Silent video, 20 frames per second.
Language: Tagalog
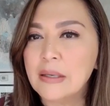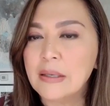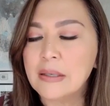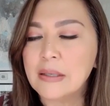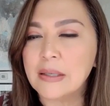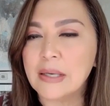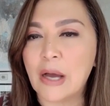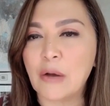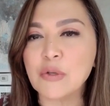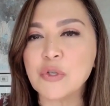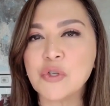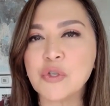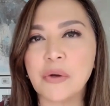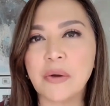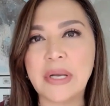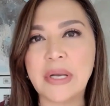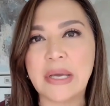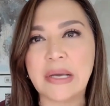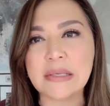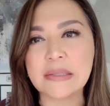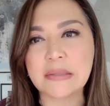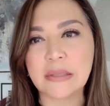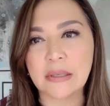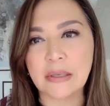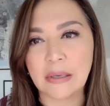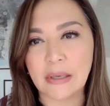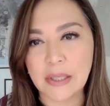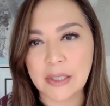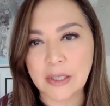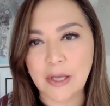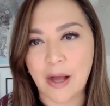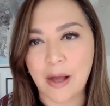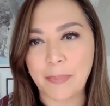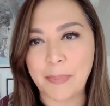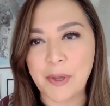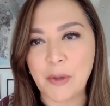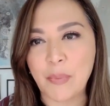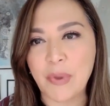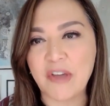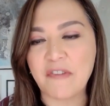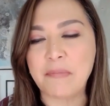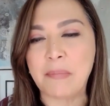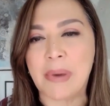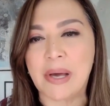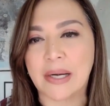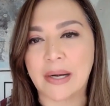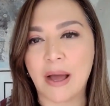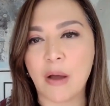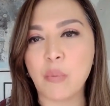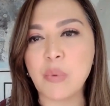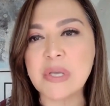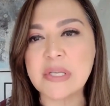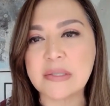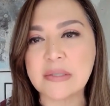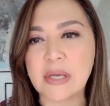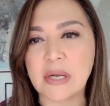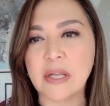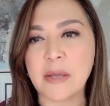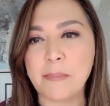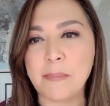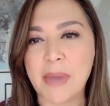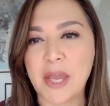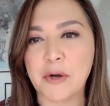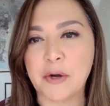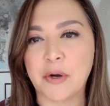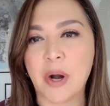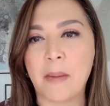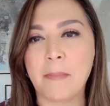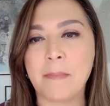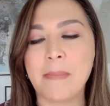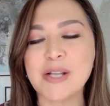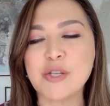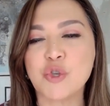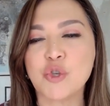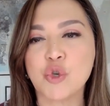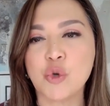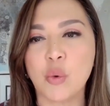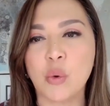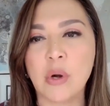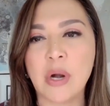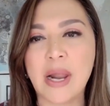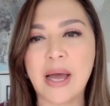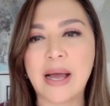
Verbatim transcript: Now joining us on Hot Copy, we have Marawi City Mayor Majul